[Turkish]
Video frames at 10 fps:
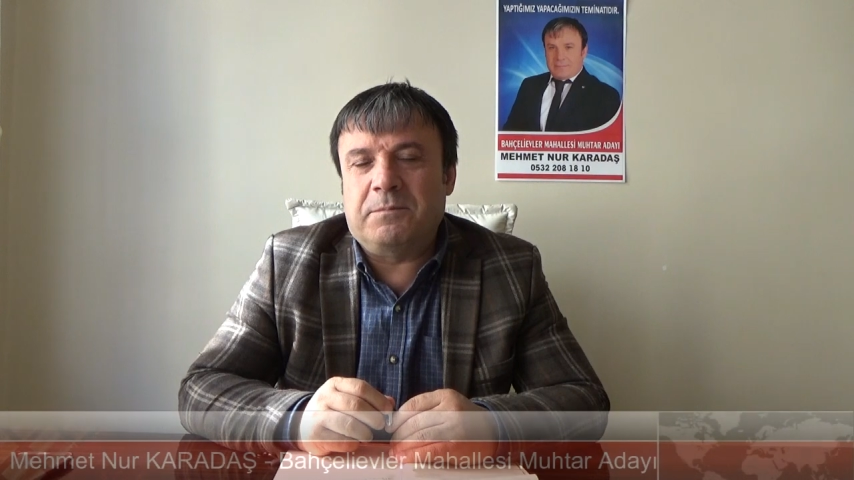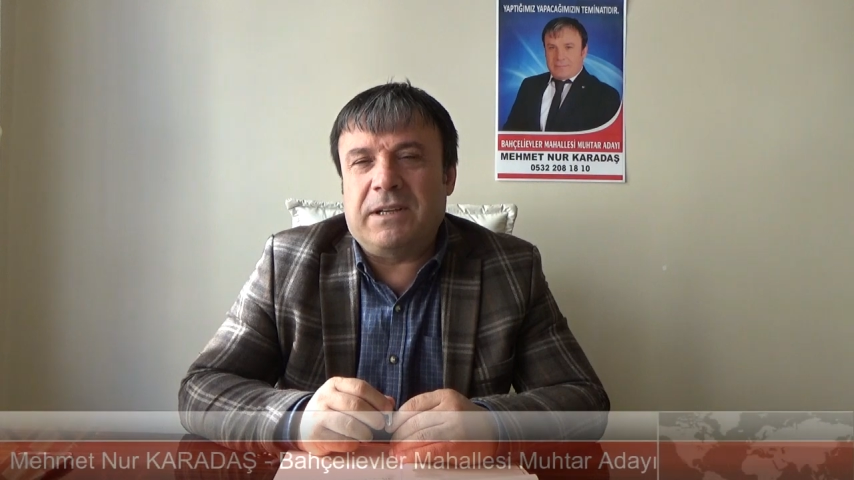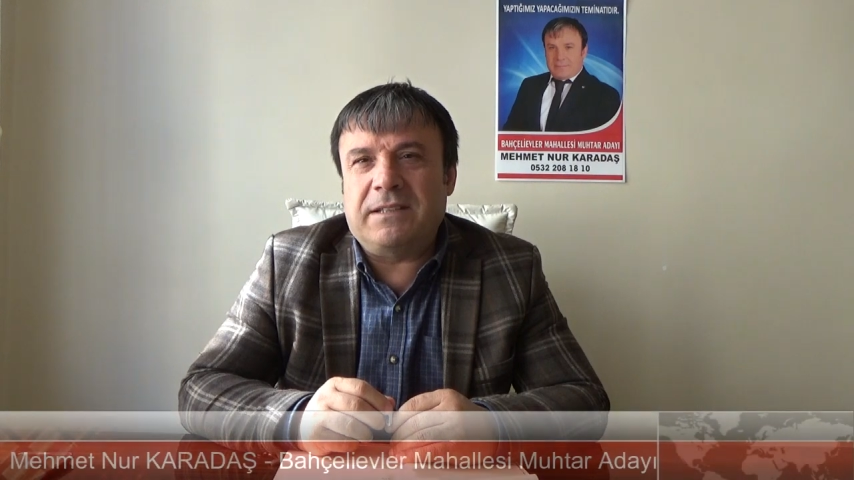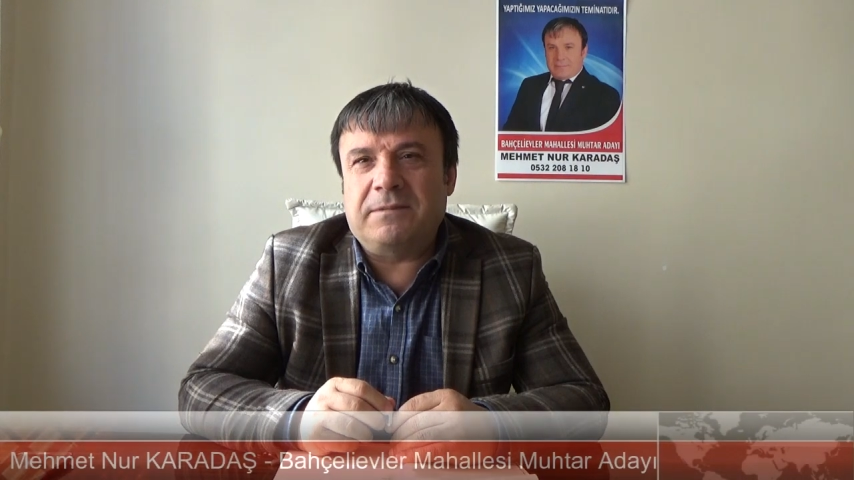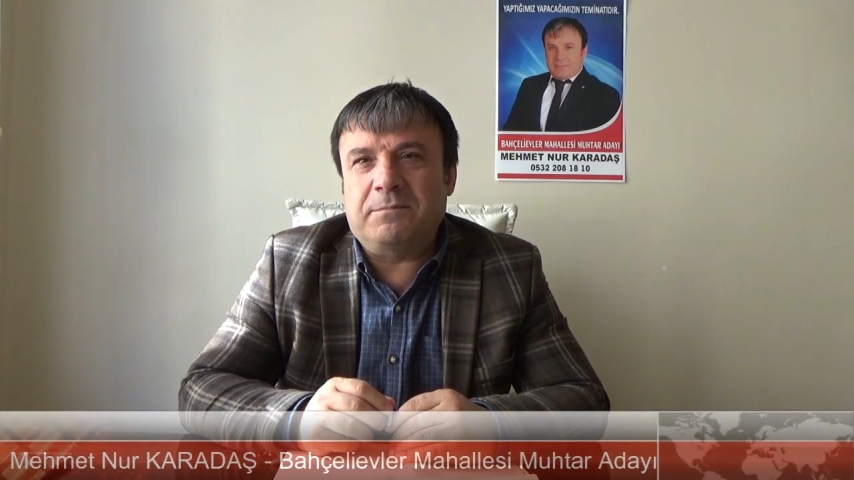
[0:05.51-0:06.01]

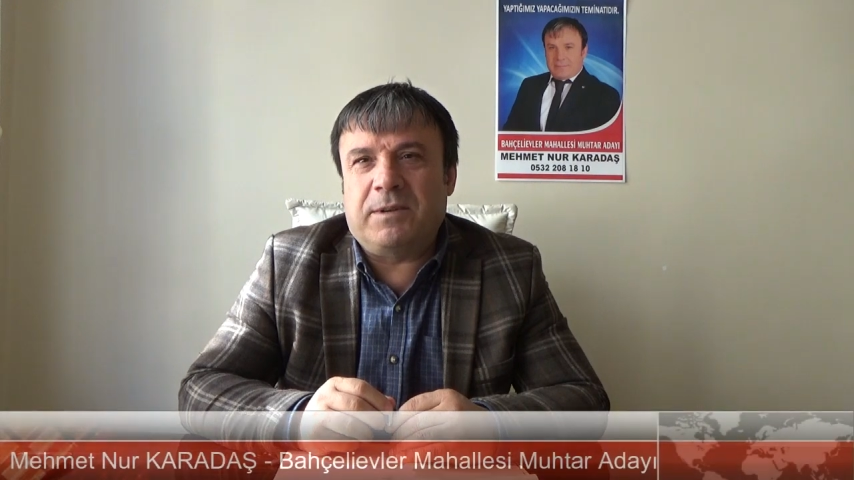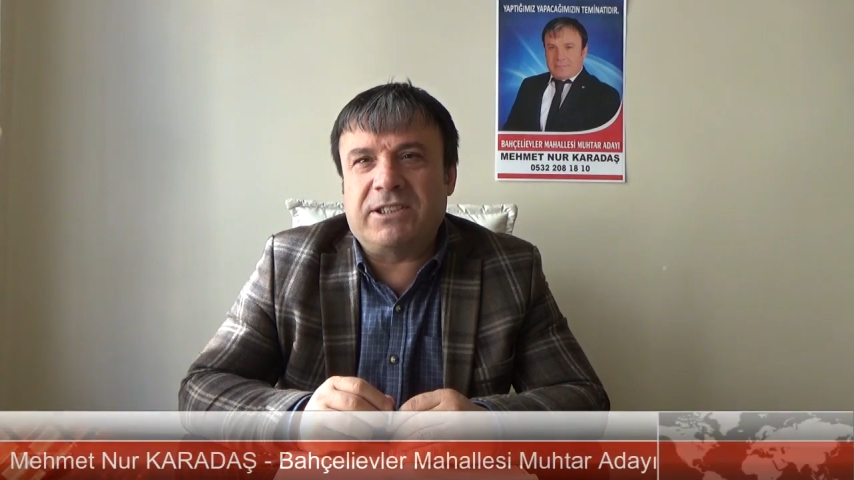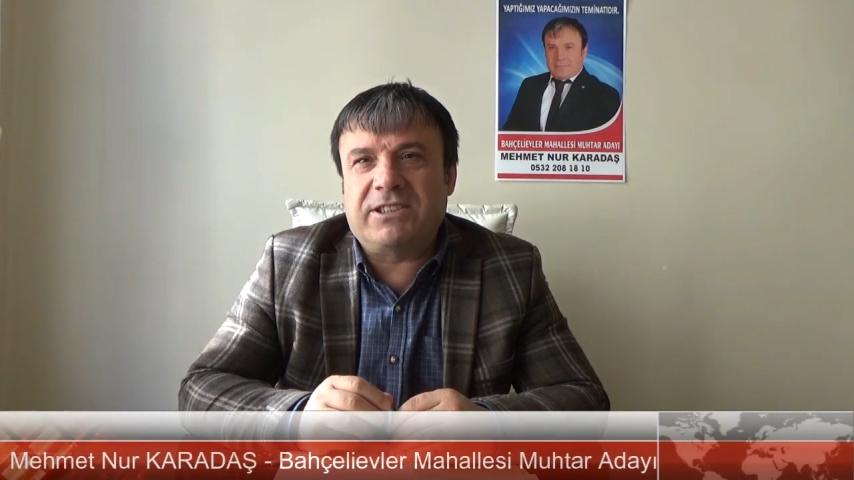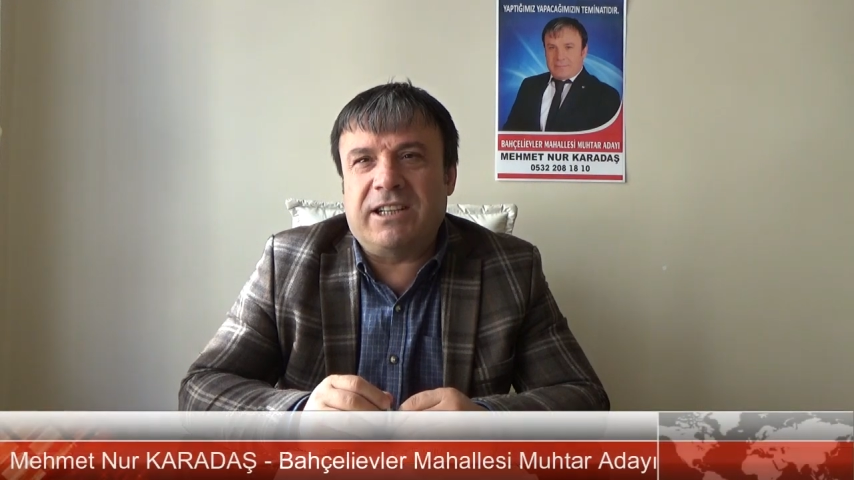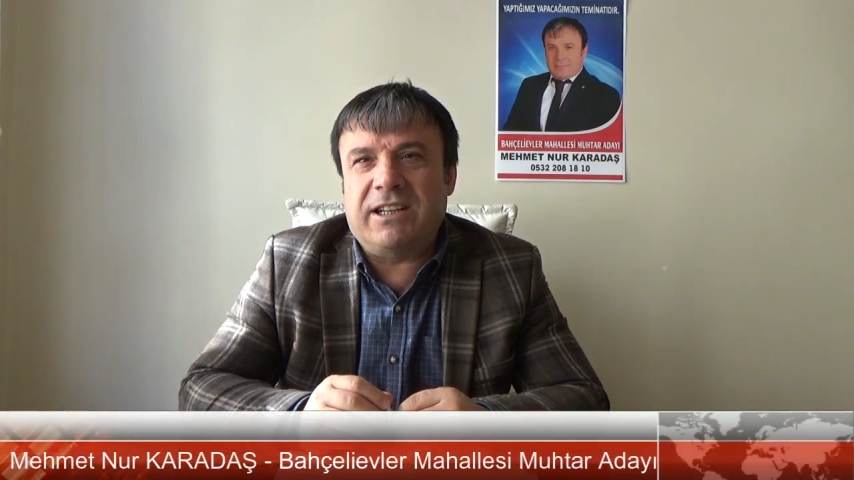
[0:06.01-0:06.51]
Ben
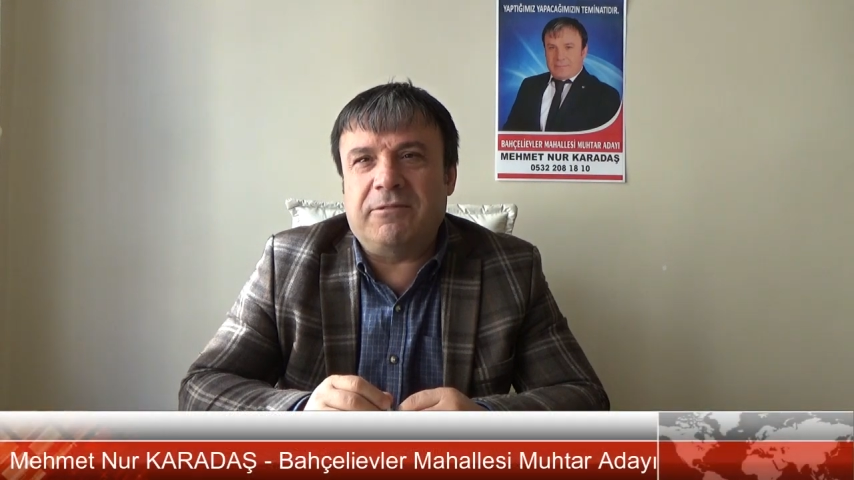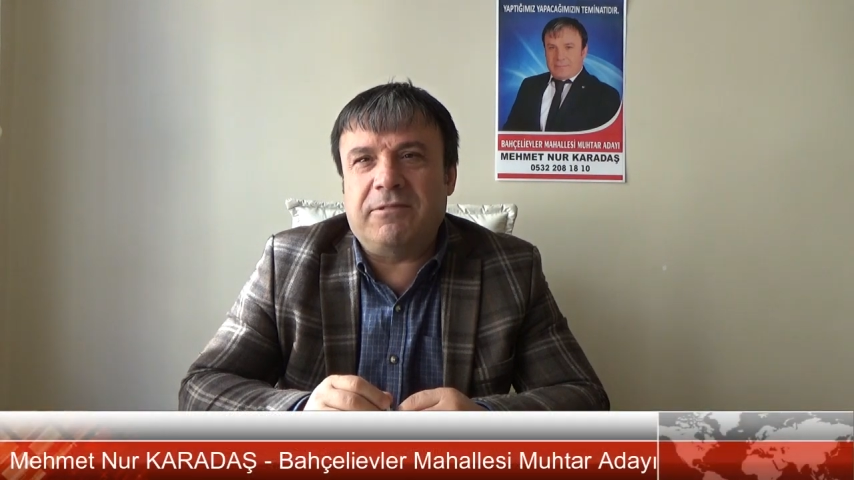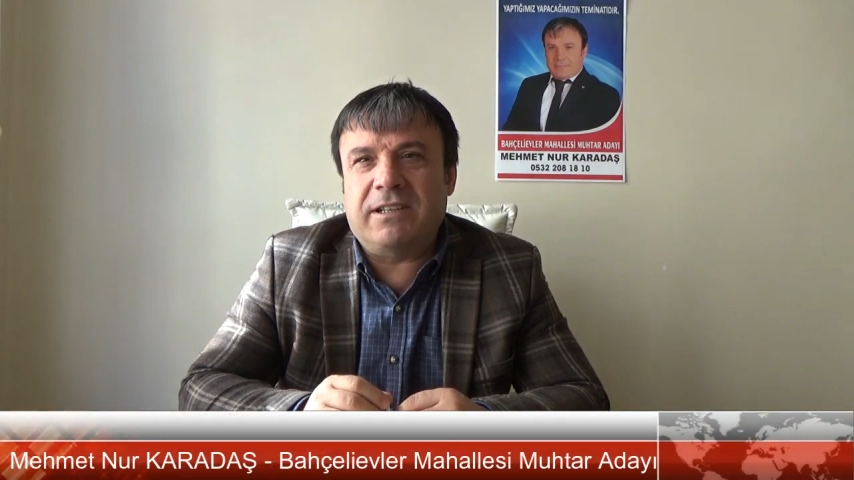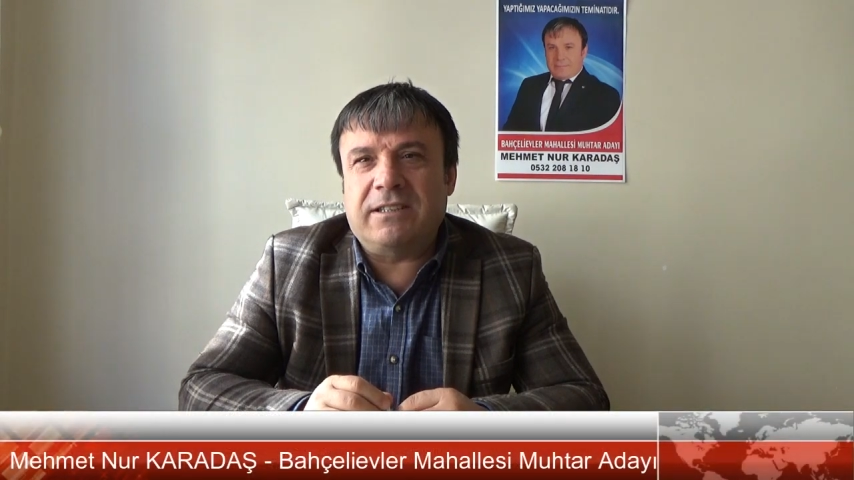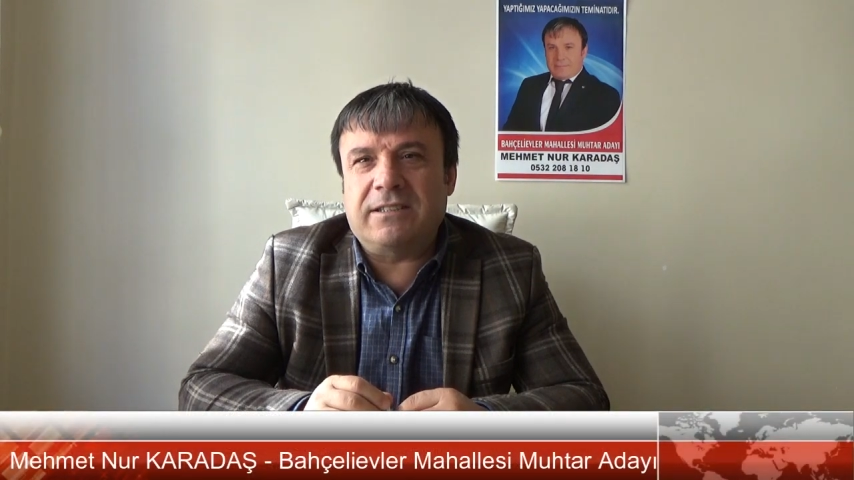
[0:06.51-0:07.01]
Bahçeli
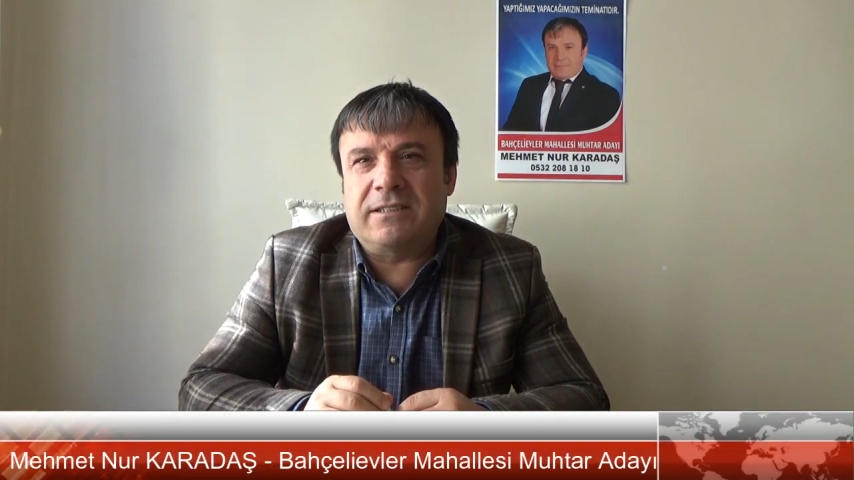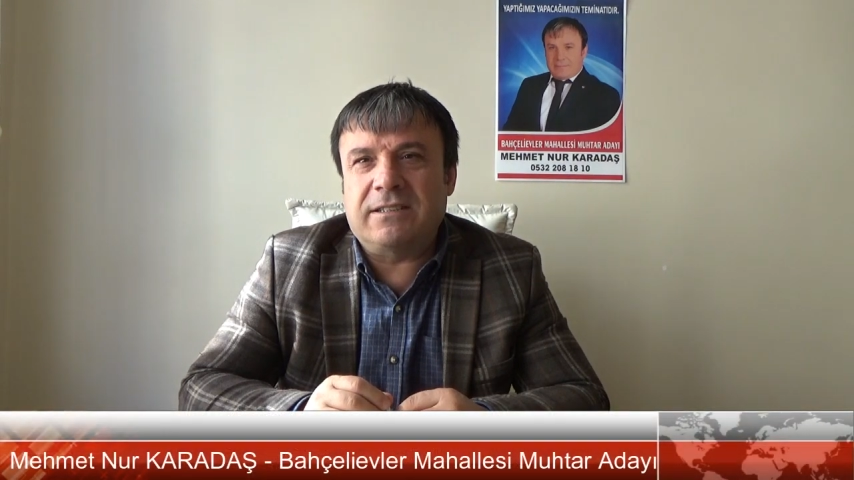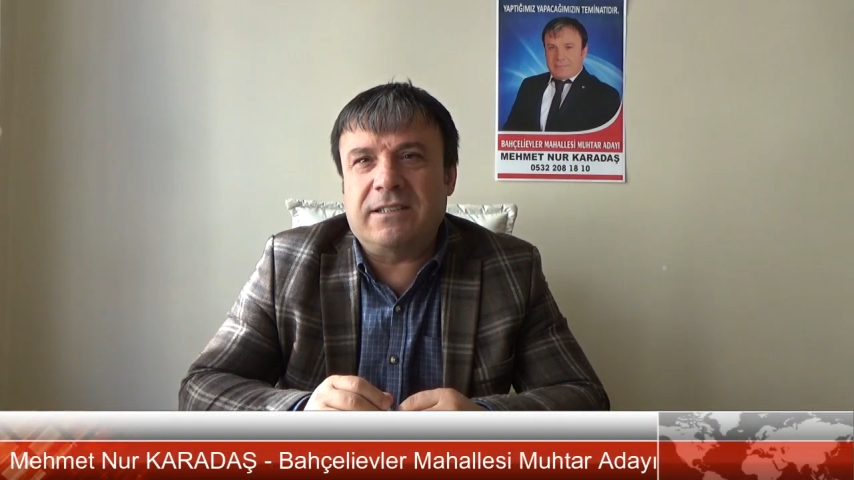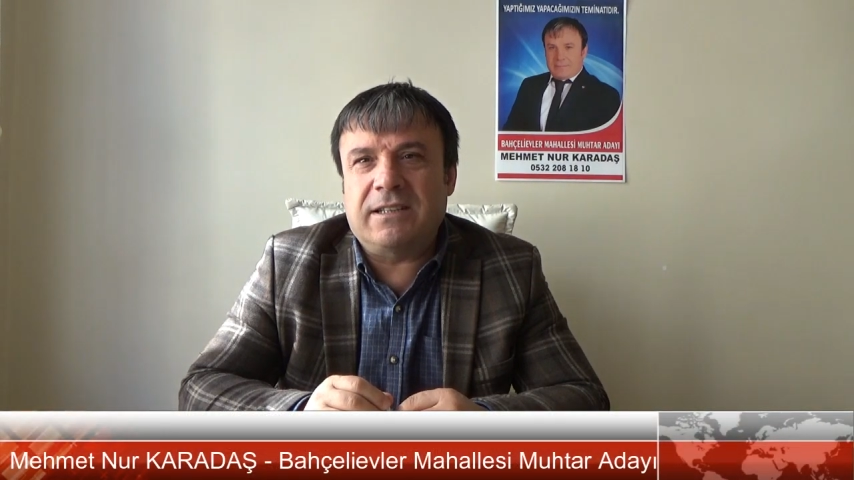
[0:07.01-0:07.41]
Evler